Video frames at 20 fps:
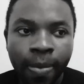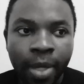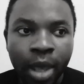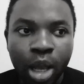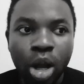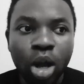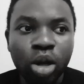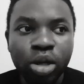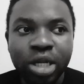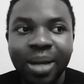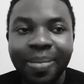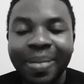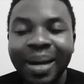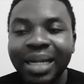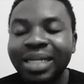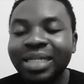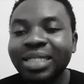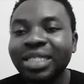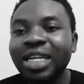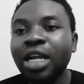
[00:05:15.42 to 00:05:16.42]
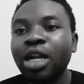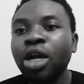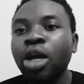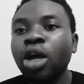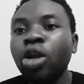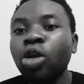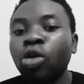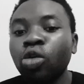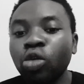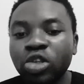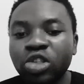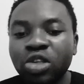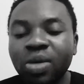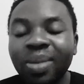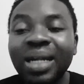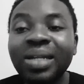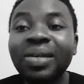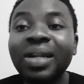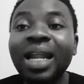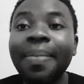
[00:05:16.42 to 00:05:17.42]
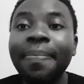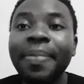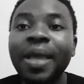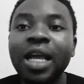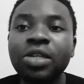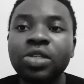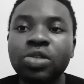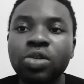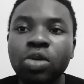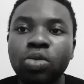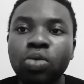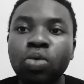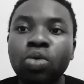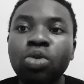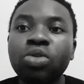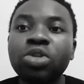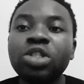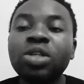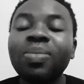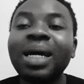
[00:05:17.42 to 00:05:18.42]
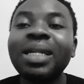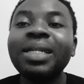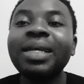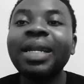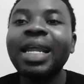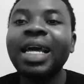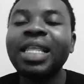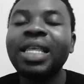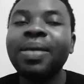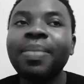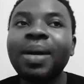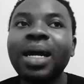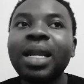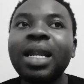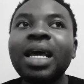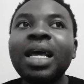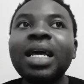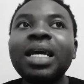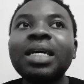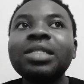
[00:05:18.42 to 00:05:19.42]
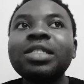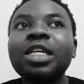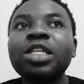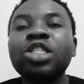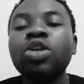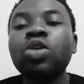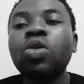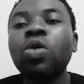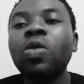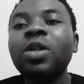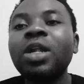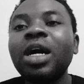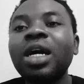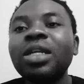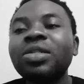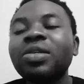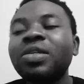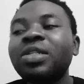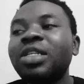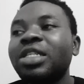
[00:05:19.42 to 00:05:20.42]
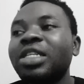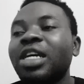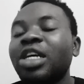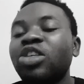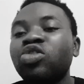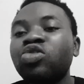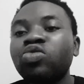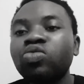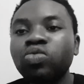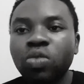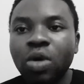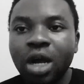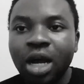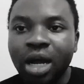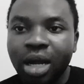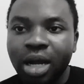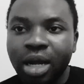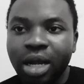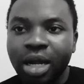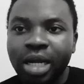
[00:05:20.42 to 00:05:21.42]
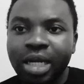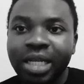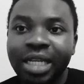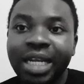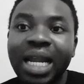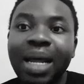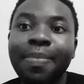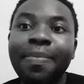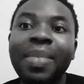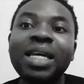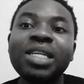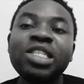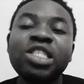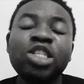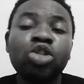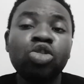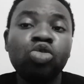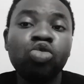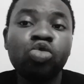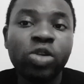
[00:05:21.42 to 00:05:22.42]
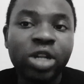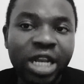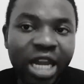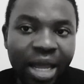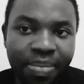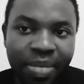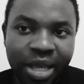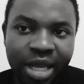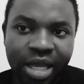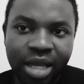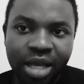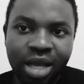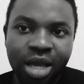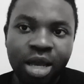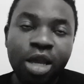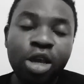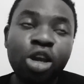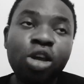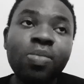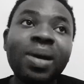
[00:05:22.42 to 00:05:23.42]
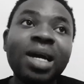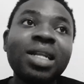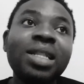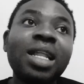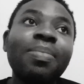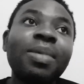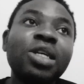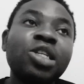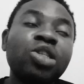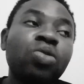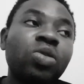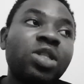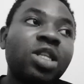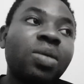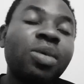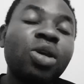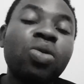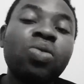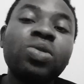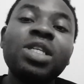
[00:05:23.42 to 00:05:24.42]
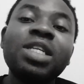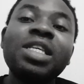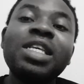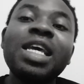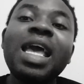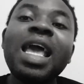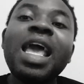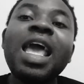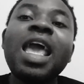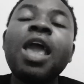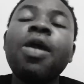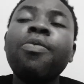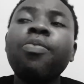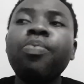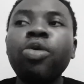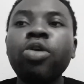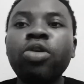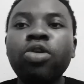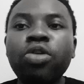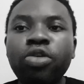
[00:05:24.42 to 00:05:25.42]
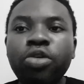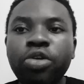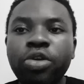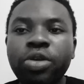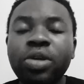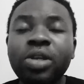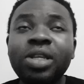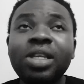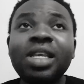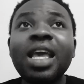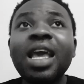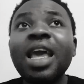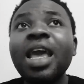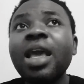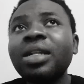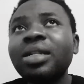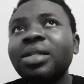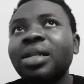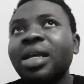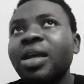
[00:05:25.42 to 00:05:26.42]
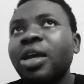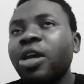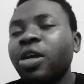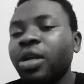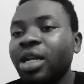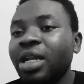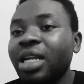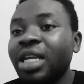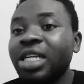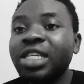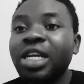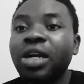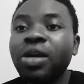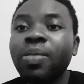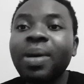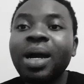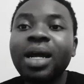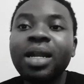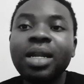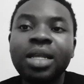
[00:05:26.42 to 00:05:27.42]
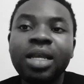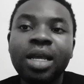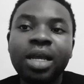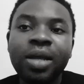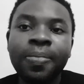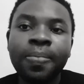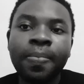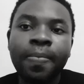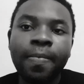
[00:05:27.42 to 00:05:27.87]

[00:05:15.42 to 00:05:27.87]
quand on demande déjà l'ossement de la personne ou l'ossement de l'animal, sachez qu'on entre déjà soit dans la magie totémique, une, la magie totémique aussi qui est un peu qui est euh, légèrement liée